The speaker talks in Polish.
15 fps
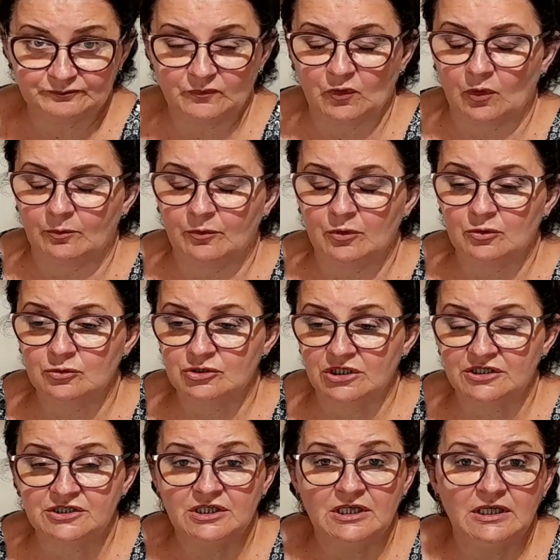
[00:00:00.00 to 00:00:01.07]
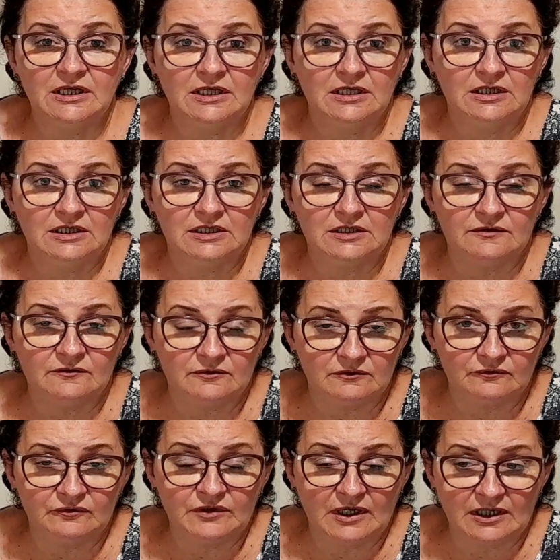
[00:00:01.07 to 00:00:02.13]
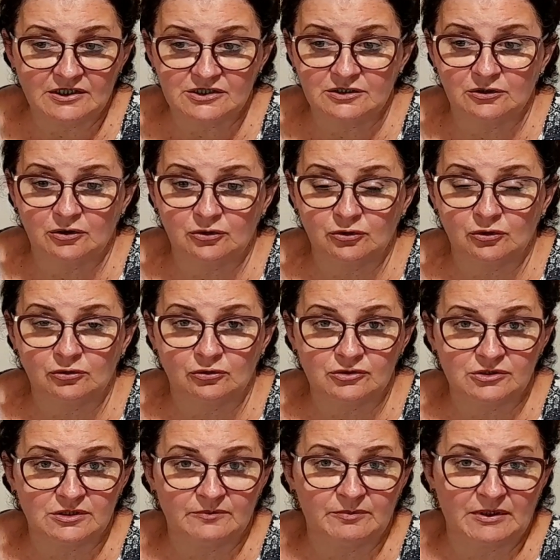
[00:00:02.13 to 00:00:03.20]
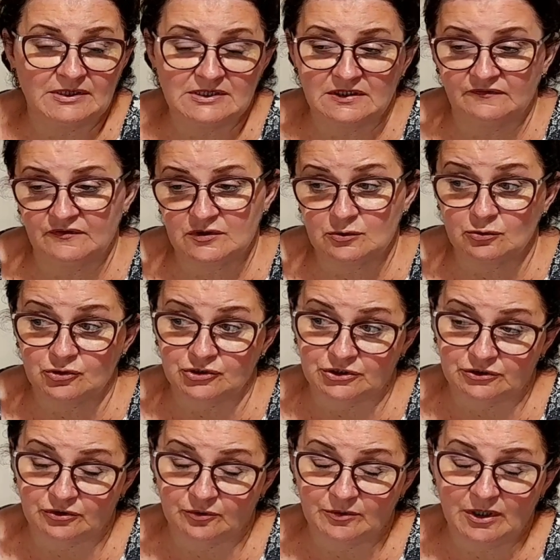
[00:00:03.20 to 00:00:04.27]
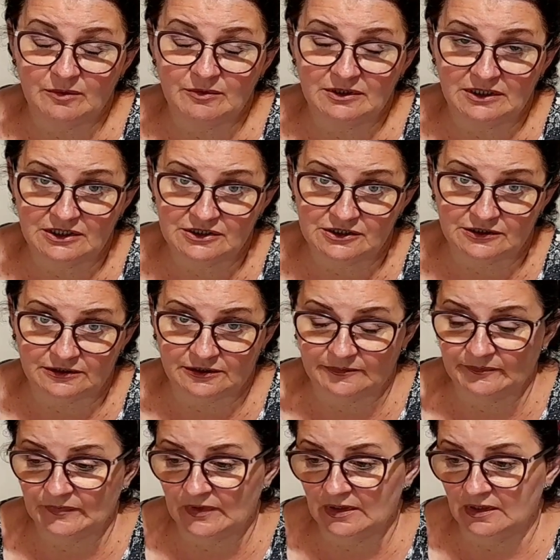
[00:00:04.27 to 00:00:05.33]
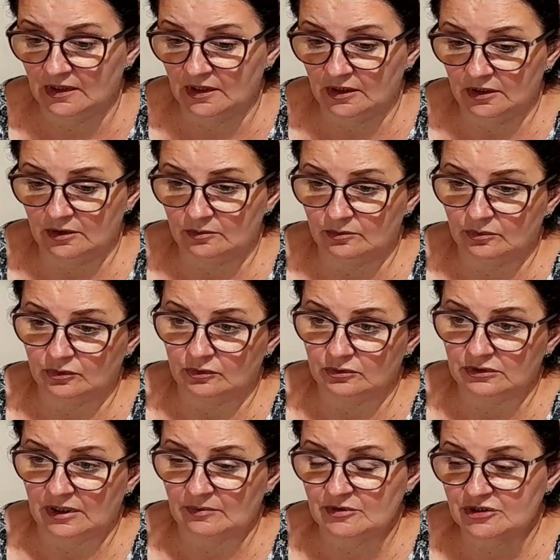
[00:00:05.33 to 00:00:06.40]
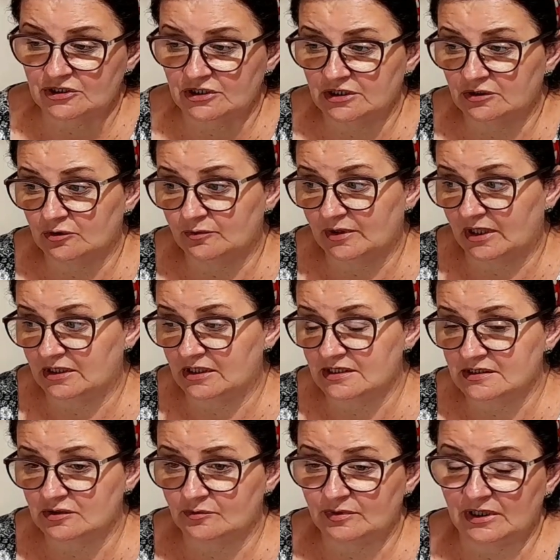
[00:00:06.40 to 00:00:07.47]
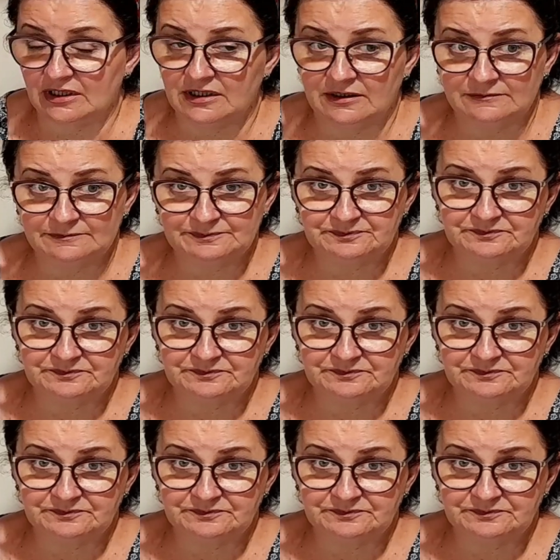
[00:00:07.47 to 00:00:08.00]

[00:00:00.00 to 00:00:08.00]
no, poruszać i wiać, no to to się prędzej wysuszy. No miejmy nadzieję, bo tam jeszcze jedno pranie jest do prania